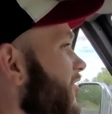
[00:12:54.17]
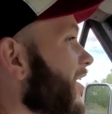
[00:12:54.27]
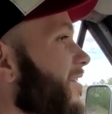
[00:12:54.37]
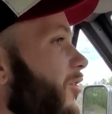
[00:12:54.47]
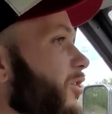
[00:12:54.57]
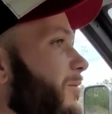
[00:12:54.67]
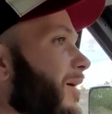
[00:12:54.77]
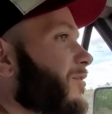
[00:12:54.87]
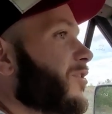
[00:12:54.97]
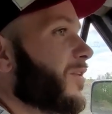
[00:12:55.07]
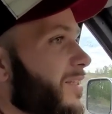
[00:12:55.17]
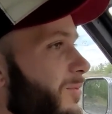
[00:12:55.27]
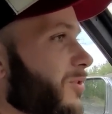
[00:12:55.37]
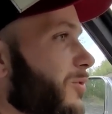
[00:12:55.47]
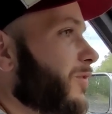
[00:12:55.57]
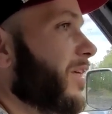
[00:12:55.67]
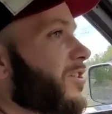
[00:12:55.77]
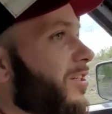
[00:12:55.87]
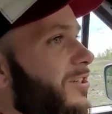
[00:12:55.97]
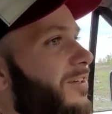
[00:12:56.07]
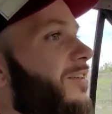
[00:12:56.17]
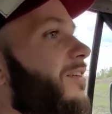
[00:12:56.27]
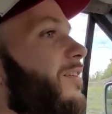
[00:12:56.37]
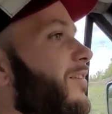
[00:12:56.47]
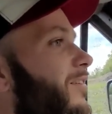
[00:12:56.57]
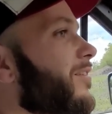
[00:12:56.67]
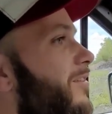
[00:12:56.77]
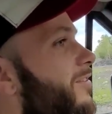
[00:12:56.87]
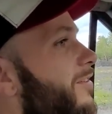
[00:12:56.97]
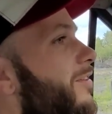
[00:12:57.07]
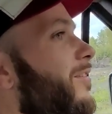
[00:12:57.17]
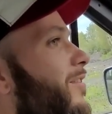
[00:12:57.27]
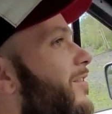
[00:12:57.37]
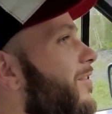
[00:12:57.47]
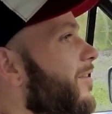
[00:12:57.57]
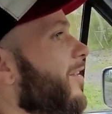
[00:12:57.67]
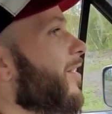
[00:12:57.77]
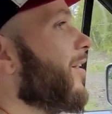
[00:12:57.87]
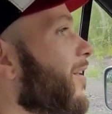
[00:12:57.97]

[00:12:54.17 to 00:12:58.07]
Często się bawisz w ten sposób, wyjeżdżasz? Jest to z czasem kiepsko, ale jak tak.